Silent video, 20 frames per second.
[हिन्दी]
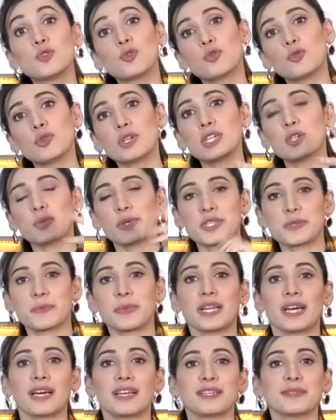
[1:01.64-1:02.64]
दोनों का ट्विस्ट
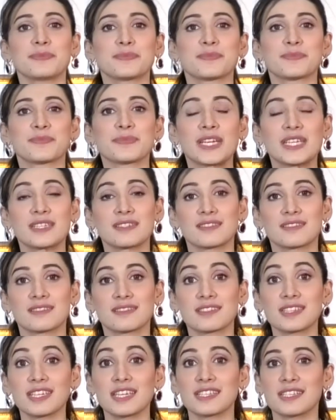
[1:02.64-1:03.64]
बना लें
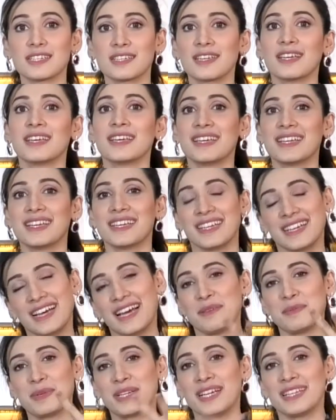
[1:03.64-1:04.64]
कैसे
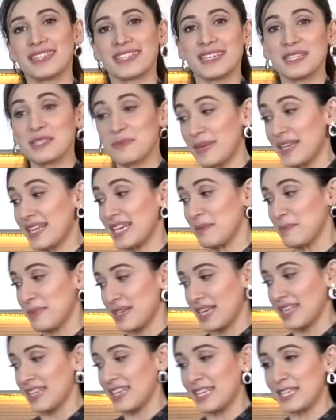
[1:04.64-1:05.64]
आए बनाते हैं तो मैंने कहा
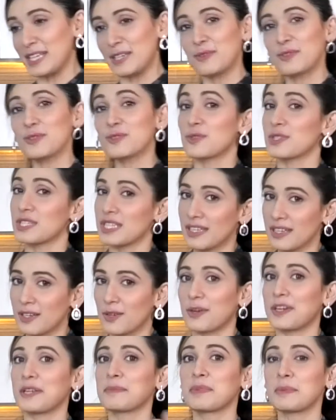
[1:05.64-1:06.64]
बनाने लगी हूँ तो सोचा कि
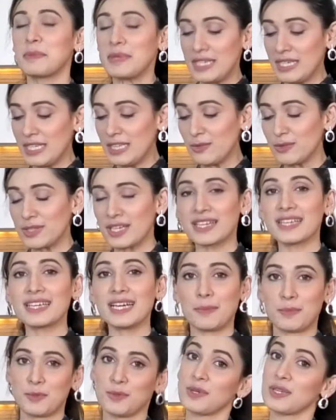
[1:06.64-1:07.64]
रिकॉर्डिंग पे भी डाल दूँ ताकि
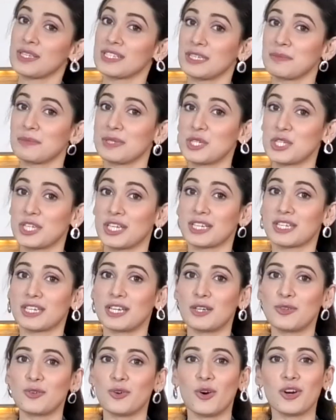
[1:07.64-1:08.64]
आप लोगों के साथ भी शेयर
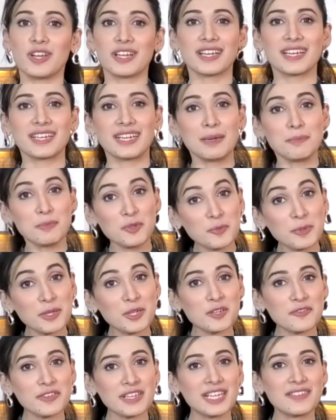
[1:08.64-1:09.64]
कर लूँ और अगर आप लोग भी
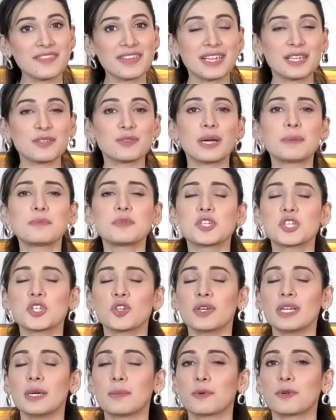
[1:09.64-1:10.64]
कॉफ़ी लवर हैं तो आई एम
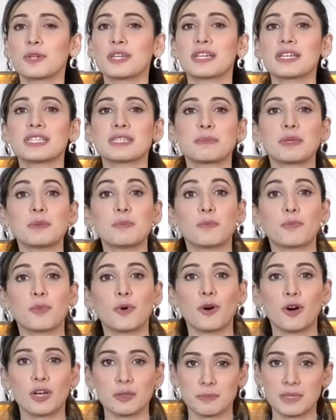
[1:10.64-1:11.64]
श्योर आपको ये रेसिपी
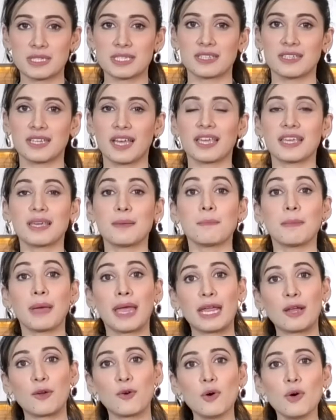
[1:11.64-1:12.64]
बहुत पसंद आएगी
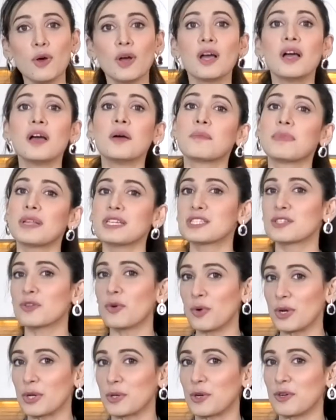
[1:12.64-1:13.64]
मैंगो प्लस
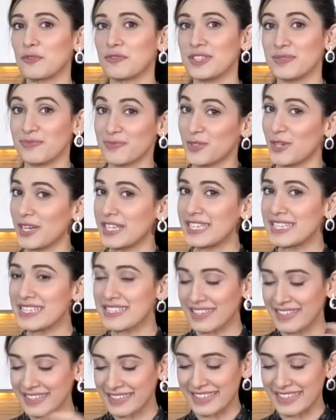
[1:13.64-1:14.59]
कोल्ड कॉफ़ी तो आइए स्टार्ट